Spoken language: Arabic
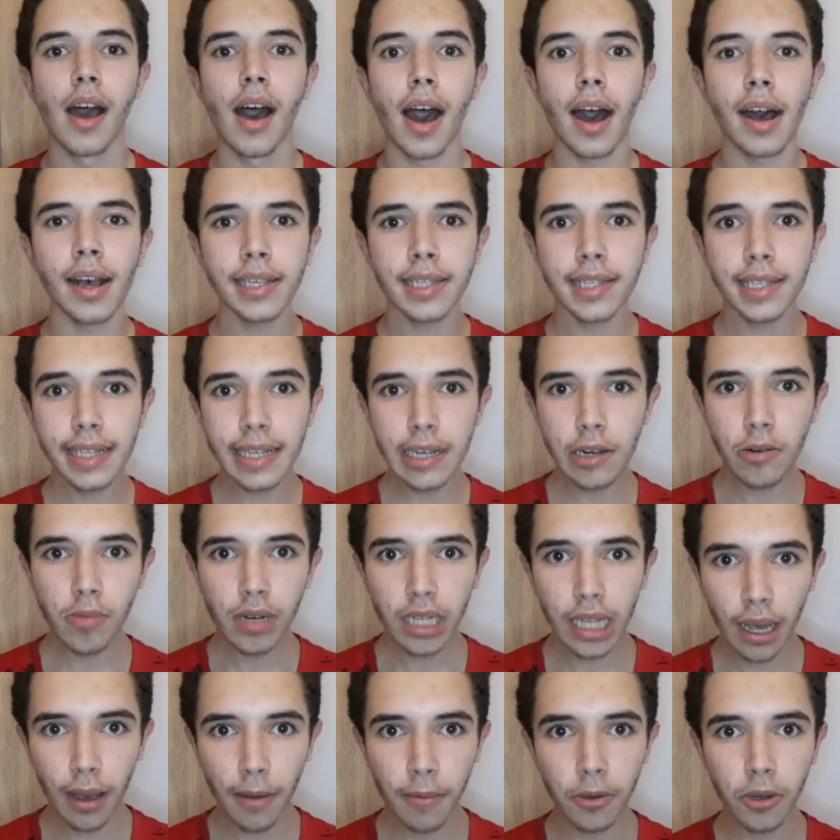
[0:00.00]
عسلي
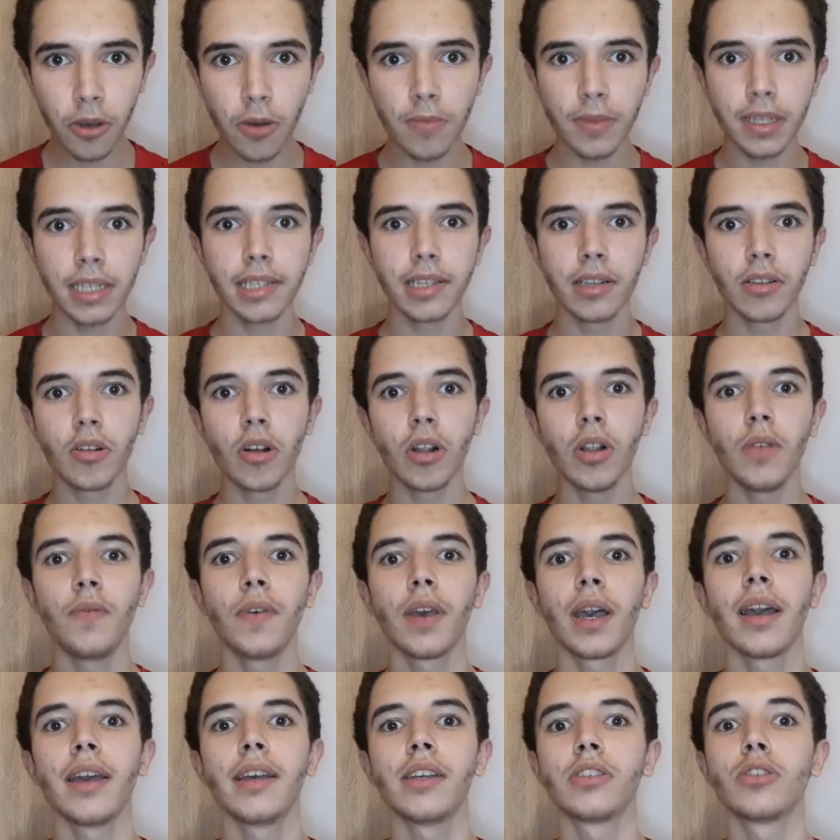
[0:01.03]
ومرحبا بكم الناس الكل في
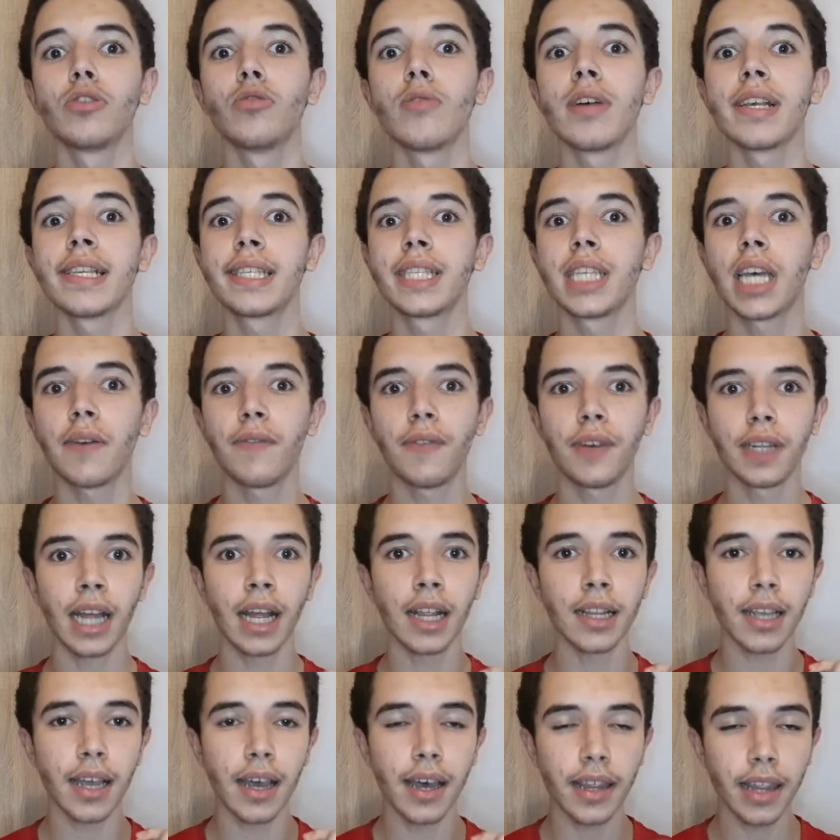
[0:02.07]
قناة وزع في
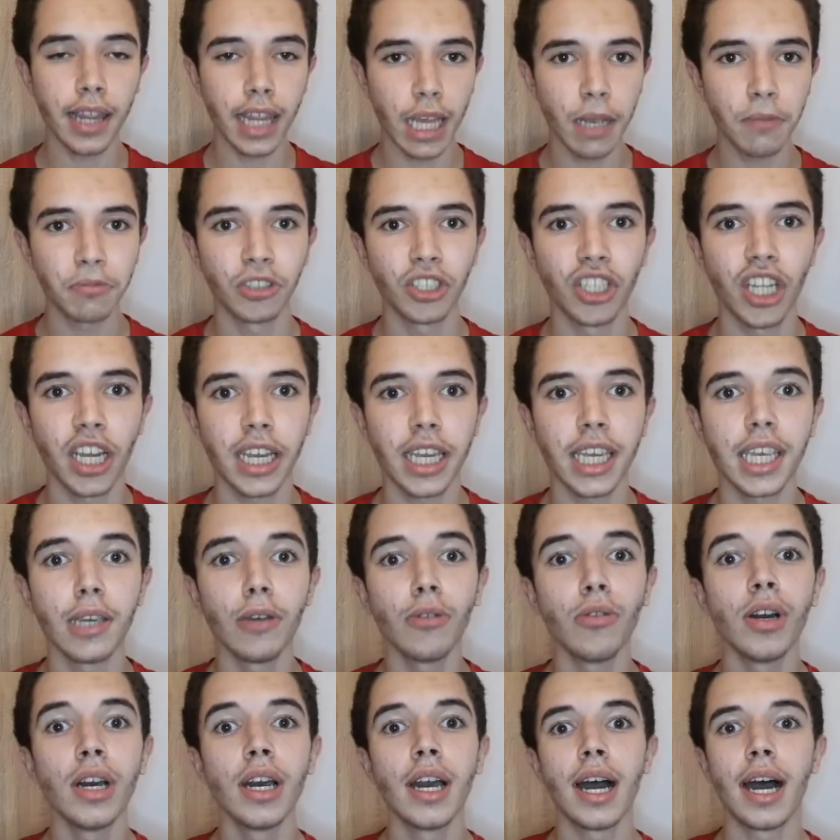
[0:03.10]
الحلقة هذه باش
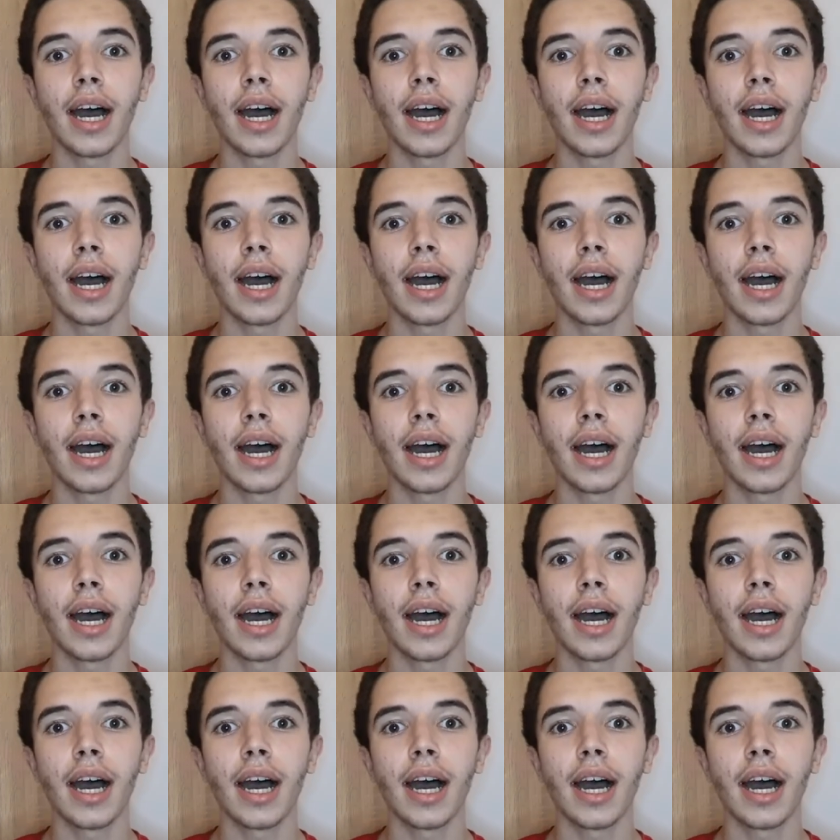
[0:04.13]
نحكيو